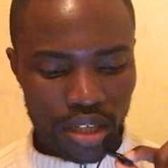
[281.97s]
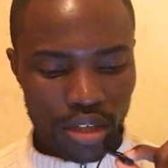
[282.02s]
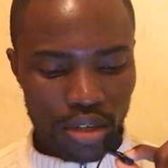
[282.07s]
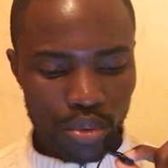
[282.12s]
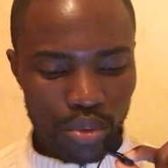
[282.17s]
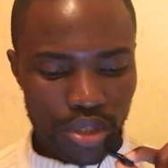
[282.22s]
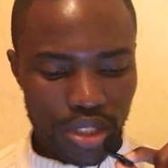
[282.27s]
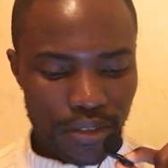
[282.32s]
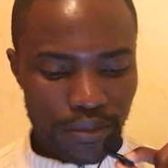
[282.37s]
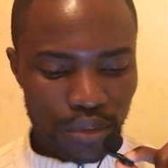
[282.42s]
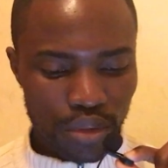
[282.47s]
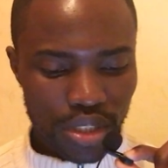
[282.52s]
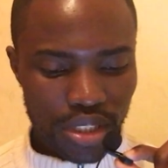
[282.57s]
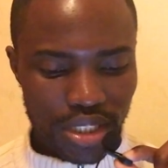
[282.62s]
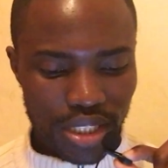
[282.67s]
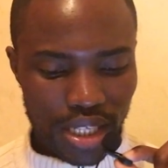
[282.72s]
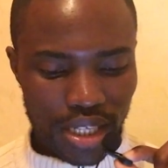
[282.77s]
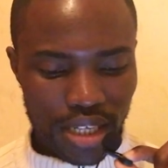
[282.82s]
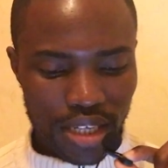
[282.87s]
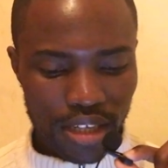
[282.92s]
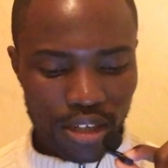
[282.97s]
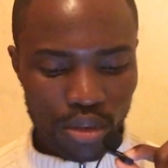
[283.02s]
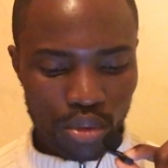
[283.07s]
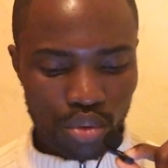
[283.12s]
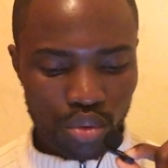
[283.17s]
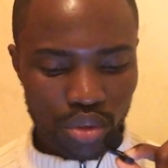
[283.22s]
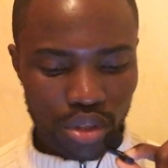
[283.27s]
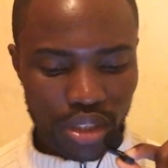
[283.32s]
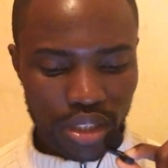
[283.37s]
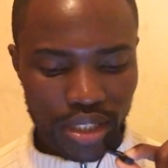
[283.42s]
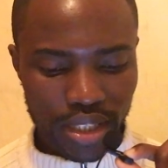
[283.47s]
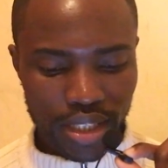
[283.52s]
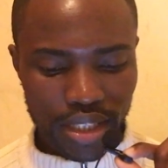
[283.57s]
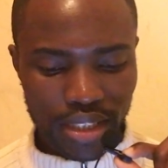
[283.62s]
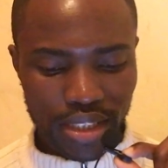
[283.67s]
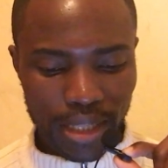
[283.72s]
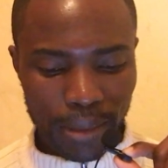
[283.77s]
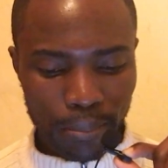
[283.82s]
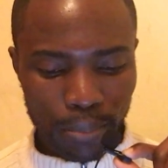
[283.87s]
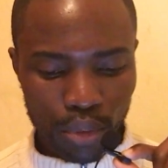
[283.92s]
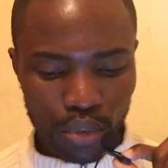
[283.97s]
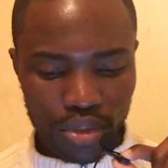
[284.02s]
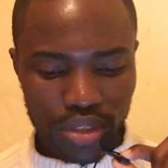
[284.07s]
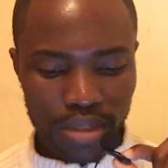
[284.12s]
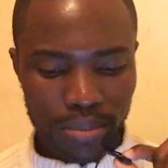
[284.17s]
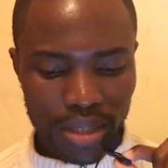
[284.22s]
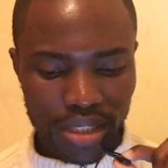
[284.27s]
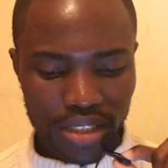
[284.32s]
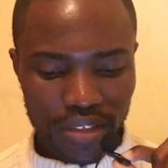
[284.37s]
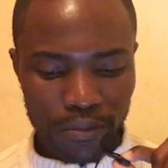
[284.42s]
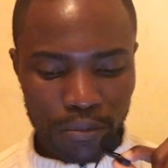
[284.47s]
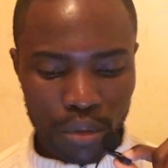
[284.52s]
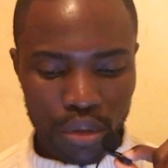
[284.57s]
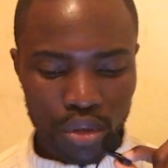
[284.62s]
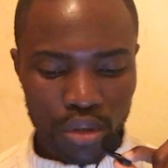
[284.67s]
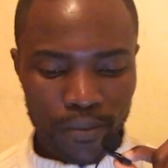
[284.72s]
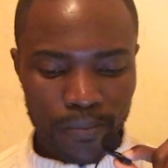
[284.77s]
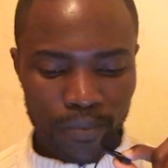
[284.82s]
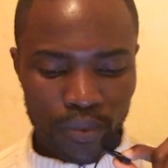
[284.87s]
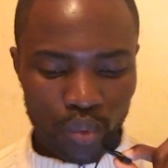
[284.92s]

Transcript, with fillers: Le niveau des salaires en Hongrie est approximativement